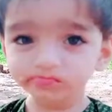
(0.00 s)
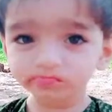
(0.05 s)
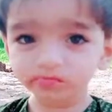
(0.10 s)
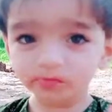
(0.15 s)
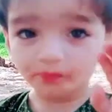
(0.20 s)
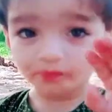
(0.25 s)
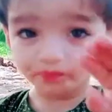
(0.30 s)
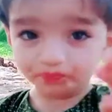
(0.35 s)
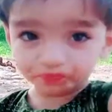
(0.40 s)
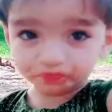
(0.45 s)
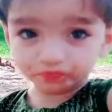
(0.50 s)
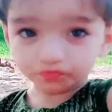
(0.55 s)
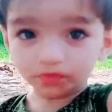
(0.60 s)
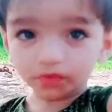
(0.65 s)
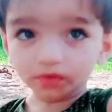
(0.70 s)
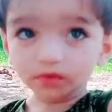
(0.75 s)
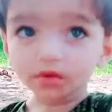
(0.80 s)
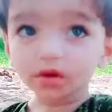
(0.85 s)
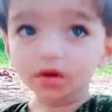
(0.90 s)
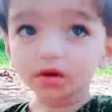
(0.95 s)
अच्छा खाओ
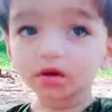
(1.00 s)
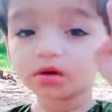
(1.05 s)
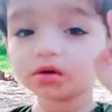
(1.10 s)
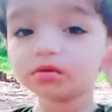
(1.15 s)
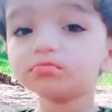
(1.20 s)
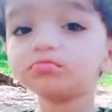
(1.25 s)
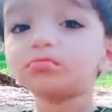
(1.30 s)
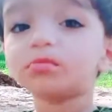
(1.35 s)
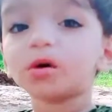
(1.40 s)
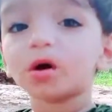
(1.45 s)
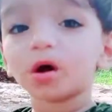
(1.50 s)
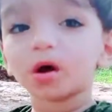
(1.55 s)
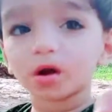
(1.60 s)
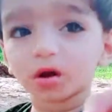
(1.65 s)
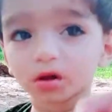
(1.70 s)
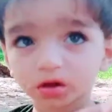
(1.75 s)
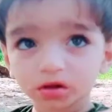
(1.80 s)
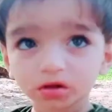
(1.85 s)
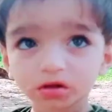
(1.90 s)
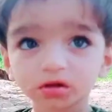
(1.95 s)
खाओ
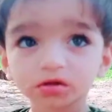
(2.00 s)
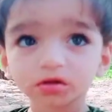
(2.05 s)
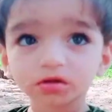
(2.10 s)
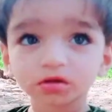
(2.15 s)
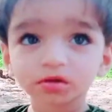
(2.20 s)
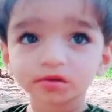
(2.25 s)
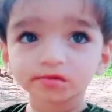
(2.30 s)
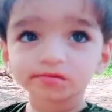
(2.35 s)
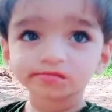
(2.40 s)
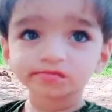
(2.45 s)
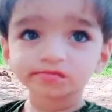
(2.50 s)
हाँ हाँ